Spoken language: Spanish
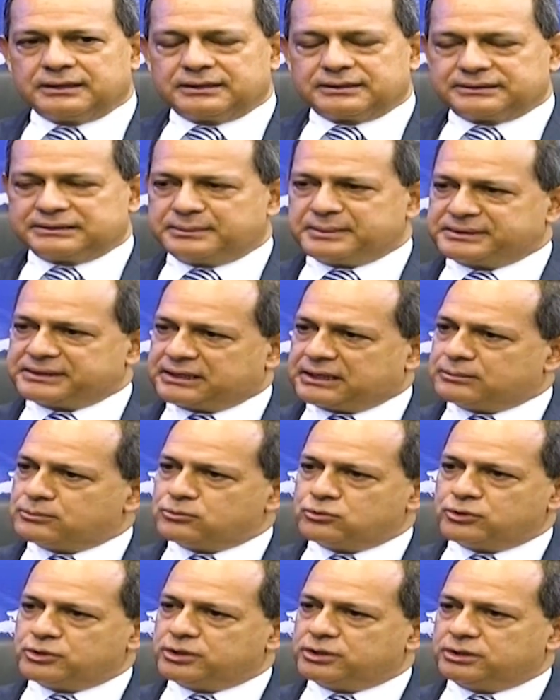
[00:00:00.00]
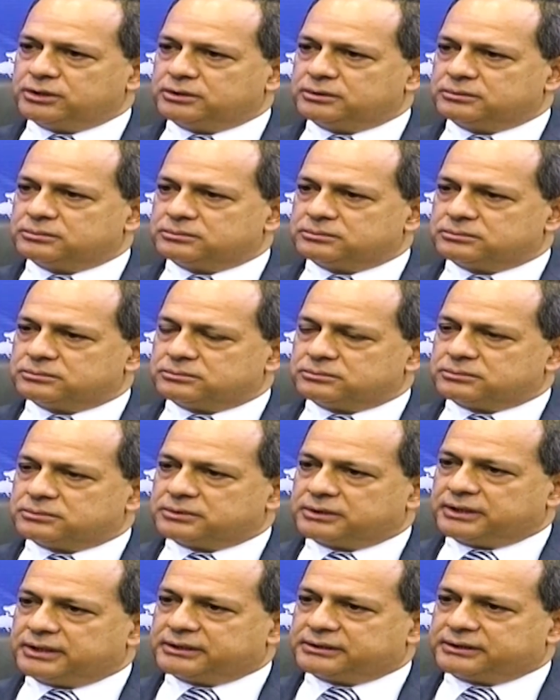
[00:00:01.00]
de manera muy
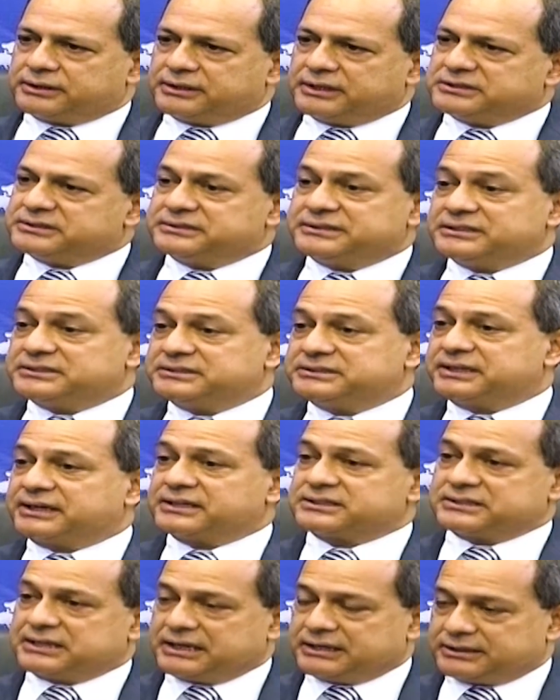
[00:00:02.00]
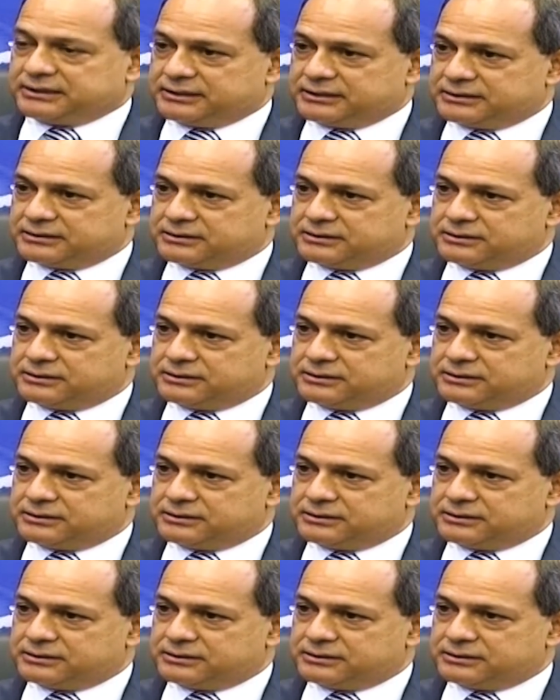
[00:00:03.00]
este, desinteresada,